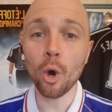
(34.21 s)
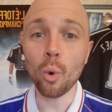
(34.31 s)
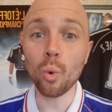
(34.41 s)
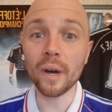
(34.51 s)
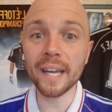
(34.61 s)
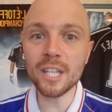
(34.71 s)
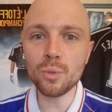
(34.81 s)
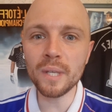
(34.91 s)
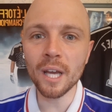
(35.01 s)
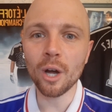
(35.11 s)
ont
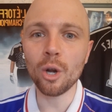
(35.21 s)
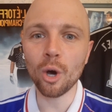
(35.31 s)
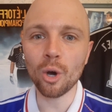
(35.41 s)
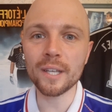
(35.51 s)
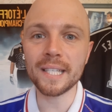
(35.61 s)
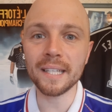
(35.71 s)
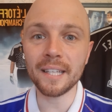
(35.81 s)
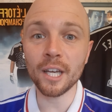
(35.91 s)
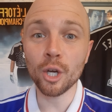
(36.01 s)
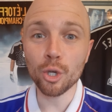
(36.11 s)
réduit leur
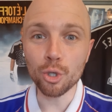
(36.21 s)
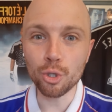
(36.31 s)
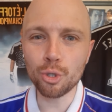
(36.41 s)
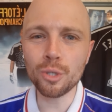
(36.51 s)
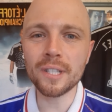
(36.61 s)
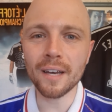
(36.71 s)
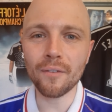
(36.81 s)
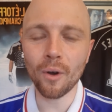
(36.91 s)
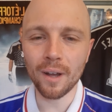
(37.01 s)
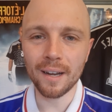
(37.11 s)
anxiété juste
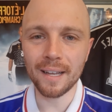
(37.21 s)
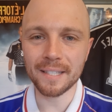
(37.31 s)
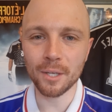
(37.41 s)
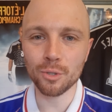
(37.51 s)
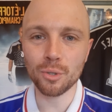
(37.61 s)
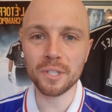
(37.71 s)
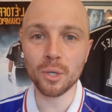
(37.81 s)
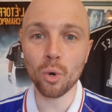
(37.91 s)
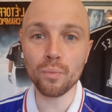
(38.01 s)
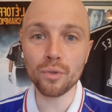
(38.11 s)
avant la séance de
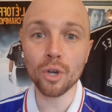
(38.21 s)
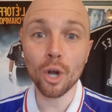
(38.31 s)
tir au but,